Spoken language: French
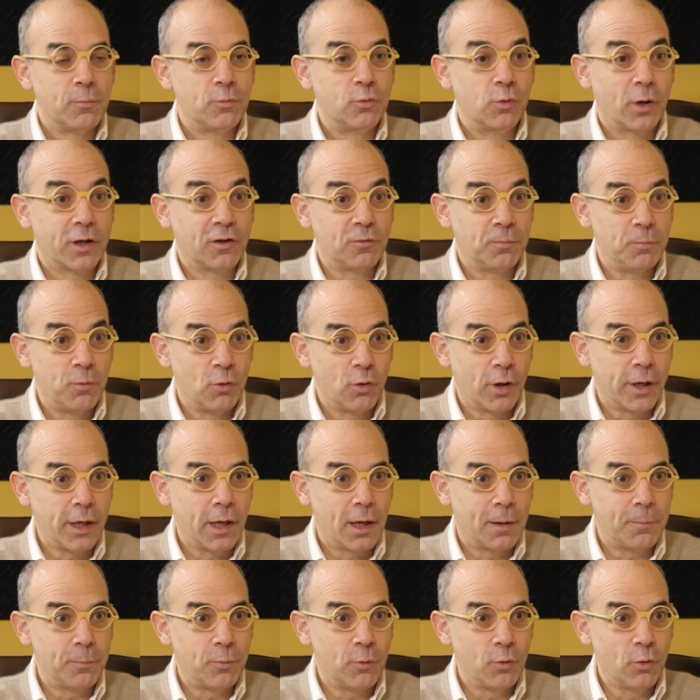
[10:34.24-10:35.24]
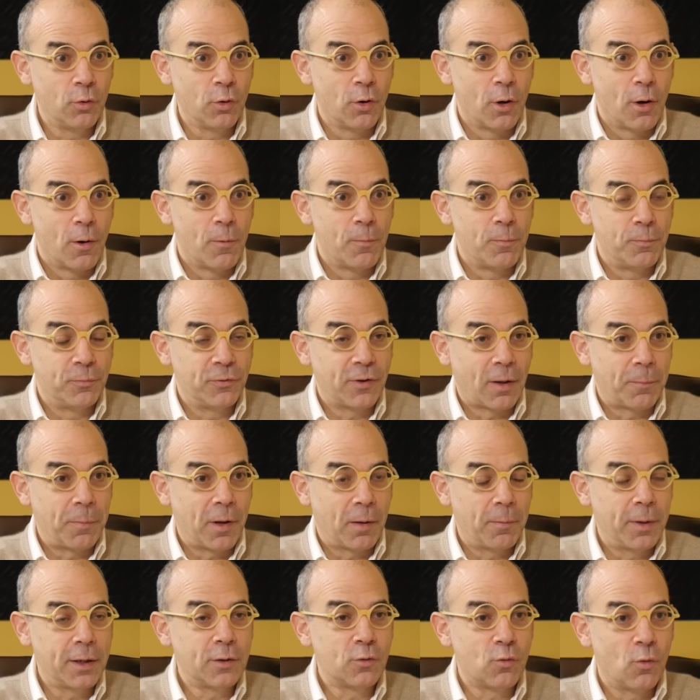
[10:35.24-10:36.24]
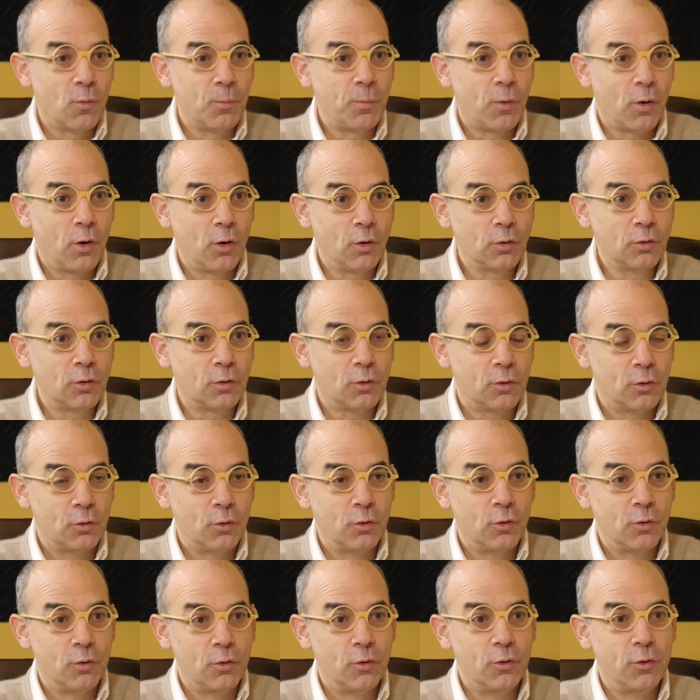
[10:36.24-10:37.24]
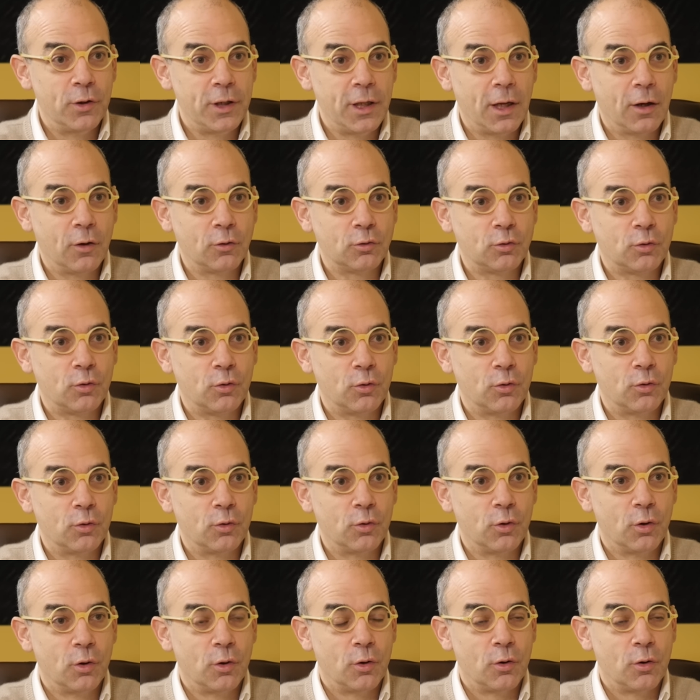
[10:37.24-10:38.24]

pour explorer un peu, ça permet de comprendre le, lien entre